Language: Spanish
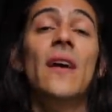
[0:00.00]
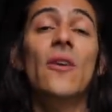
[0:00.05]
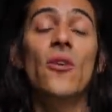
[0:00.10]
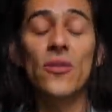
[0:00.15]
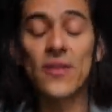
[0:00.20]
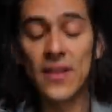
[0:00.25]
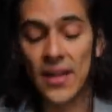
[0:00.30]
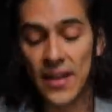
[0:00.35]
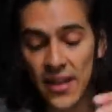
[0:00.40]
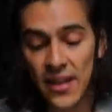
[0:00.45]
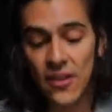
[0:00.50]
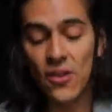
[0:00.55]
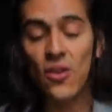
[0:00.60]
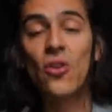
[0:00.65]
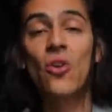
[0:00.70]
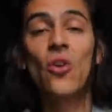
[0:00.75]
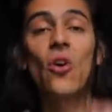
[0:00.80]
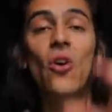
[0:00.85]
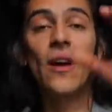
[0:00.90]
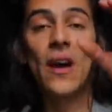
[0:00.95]
el
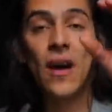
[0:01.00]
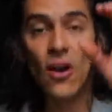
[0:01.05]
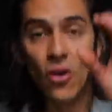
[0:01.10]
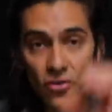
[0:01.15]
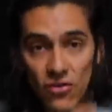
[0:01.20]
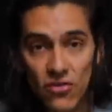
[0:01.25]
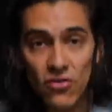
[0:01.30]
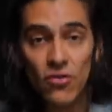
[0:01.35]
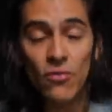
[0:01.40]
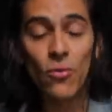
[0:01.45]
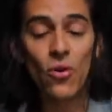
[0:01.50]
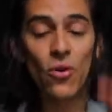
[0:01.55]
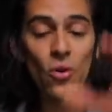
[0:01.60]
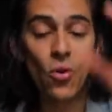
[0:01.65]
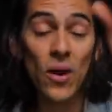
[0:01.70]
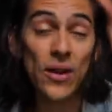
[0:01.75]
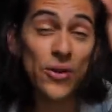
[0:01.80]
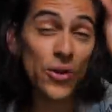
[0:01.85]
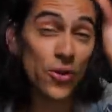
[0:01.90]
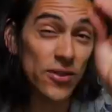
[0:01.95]
contenido, lo que consumo,
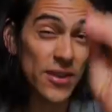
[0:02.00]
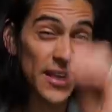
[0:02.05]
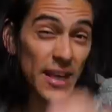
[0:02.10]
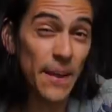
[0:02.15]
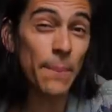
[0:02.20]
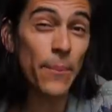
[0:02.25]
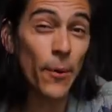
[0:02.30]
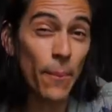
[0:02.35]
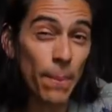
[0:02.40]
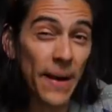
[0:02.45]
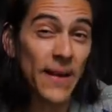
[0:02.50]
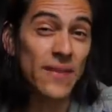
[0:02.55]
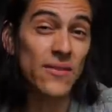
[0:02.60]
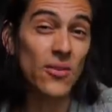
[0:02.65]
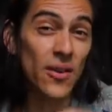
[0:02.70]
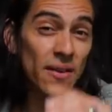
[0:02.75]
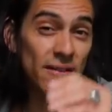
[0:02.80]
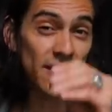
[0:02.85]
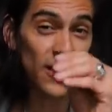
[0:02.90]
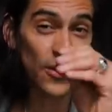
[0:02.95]
cuánto tiempo paso en el